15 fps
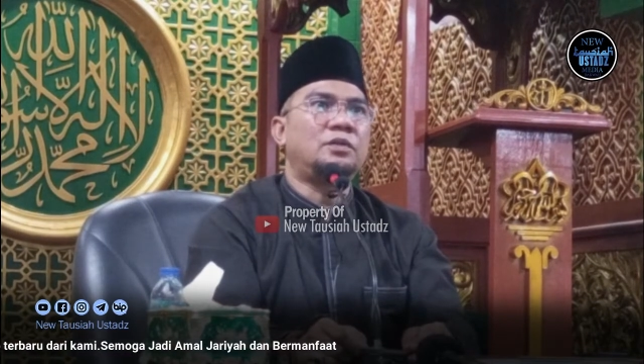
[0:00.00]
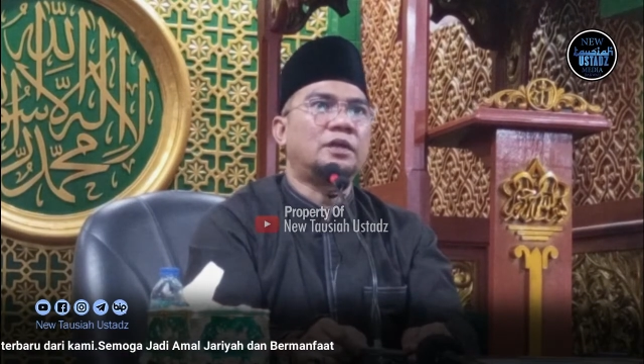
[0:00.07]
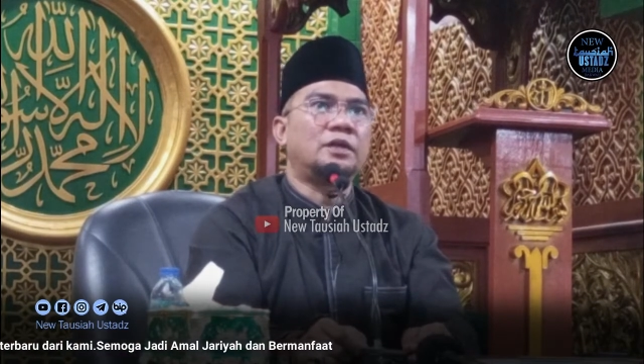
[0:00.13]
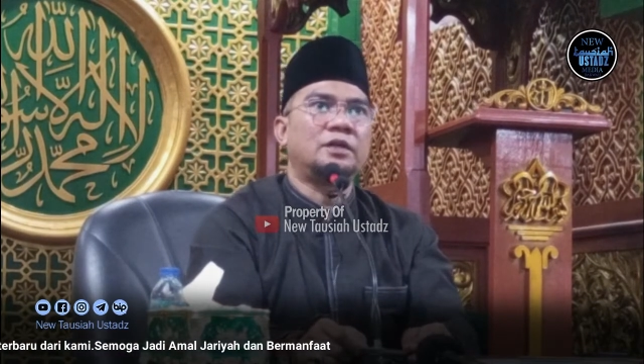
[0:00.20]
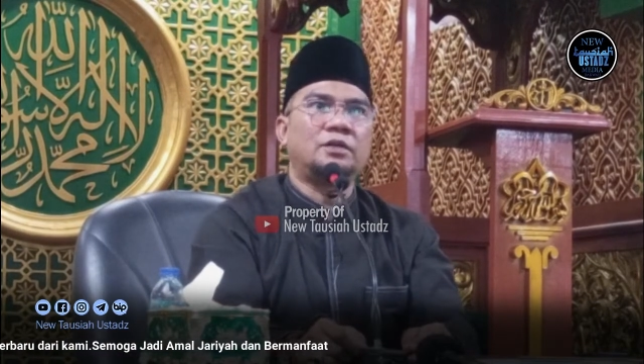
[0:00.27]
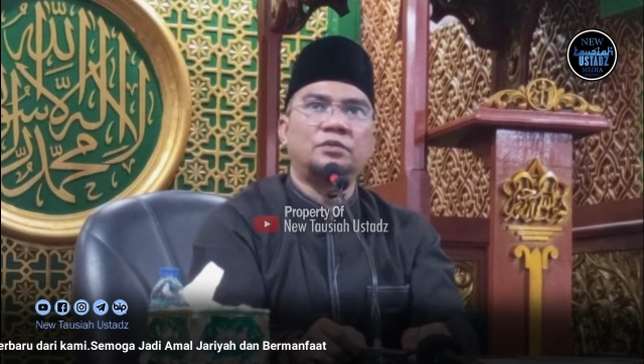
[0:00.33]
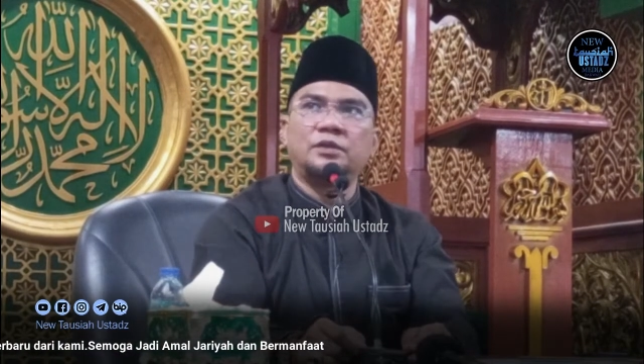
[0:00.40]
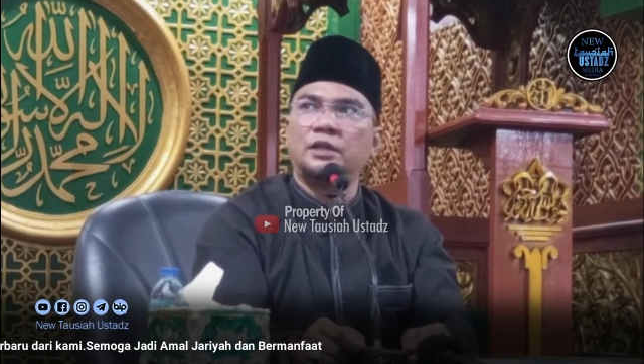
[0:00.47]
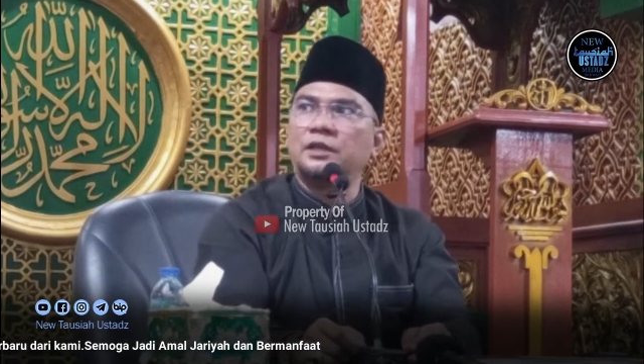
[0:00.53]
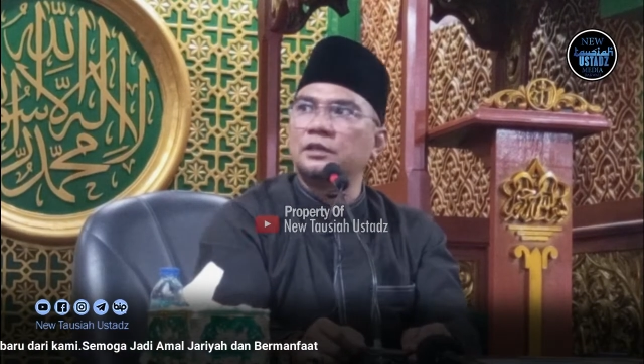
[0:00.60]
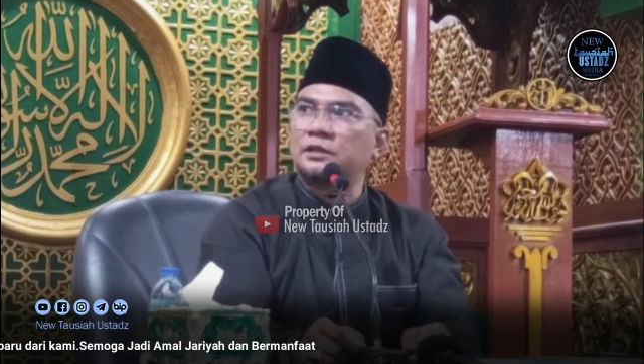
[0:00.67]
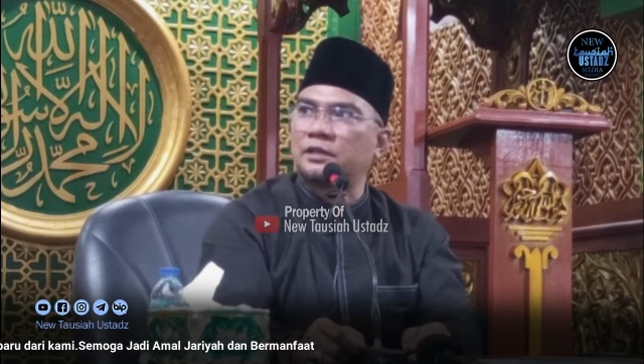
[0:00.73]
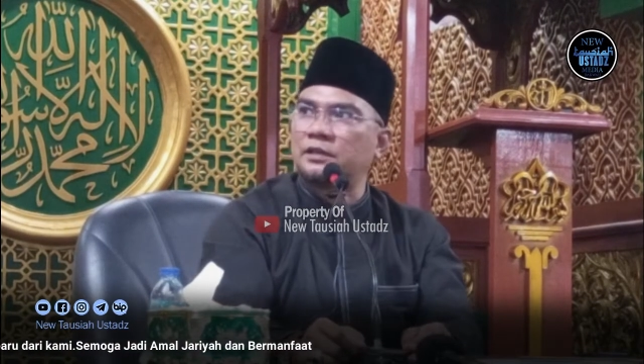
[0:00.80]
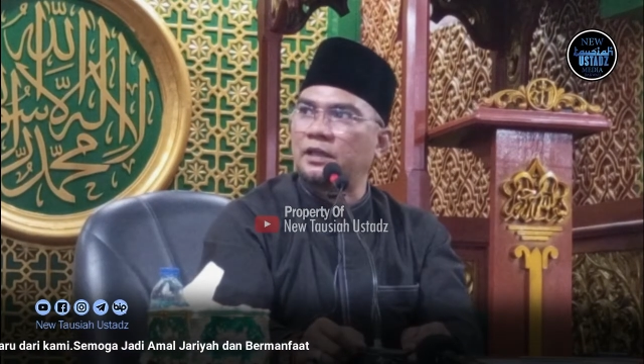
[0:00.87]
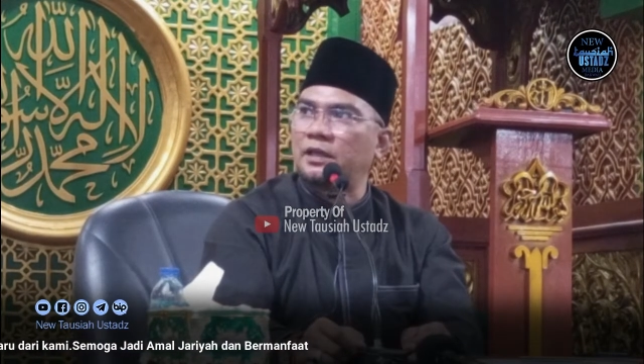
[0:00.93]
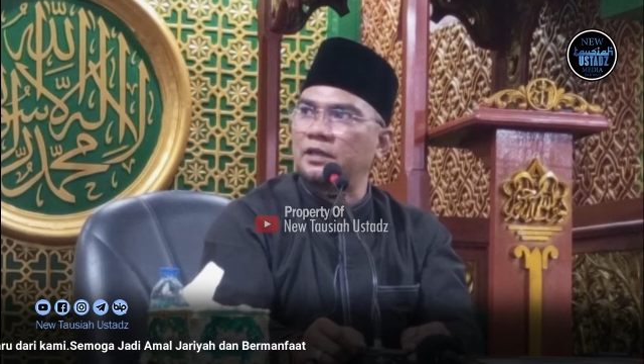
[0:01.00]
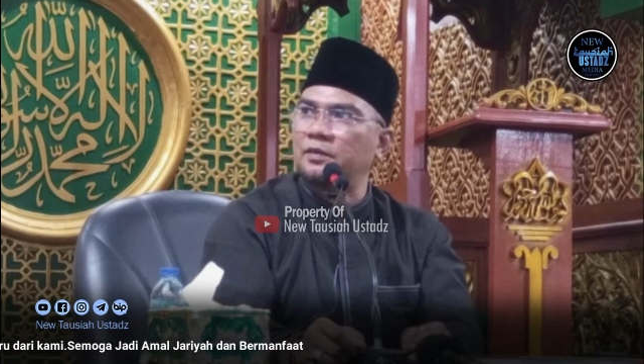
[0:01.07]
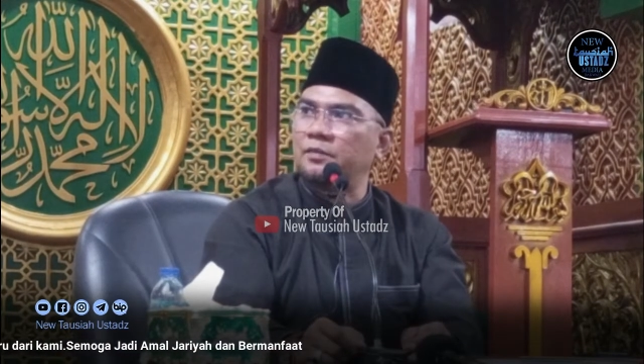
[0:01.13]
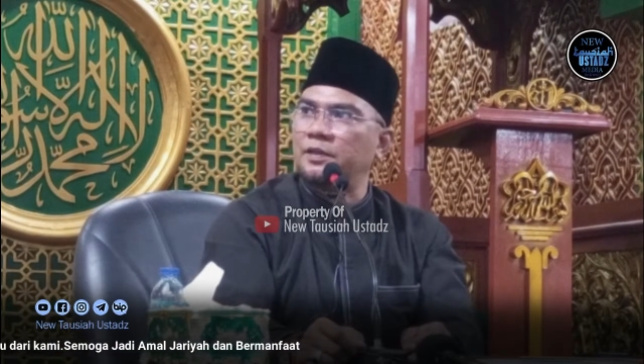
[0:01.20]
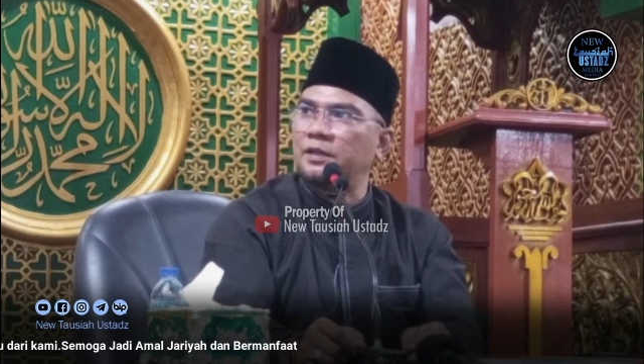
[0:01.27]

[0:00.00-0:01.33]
orang Yahudi ini tertarik,